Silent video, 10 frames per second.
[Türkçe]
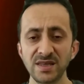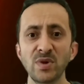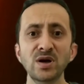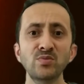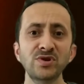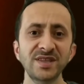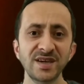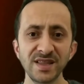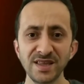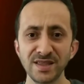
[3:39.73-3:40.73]
Bakın buna
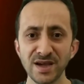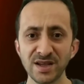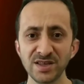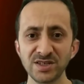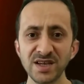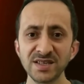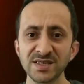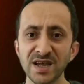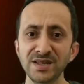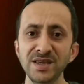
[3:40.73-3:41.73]
dikkat edin arkadaşlar.
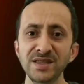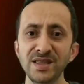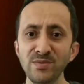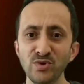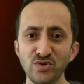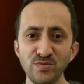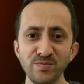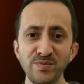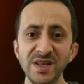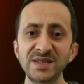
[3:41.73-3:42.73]
Saniye demiyorum.
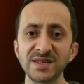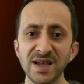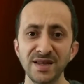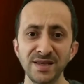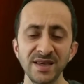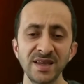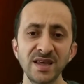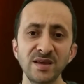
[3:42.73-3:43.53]
Milisaniye.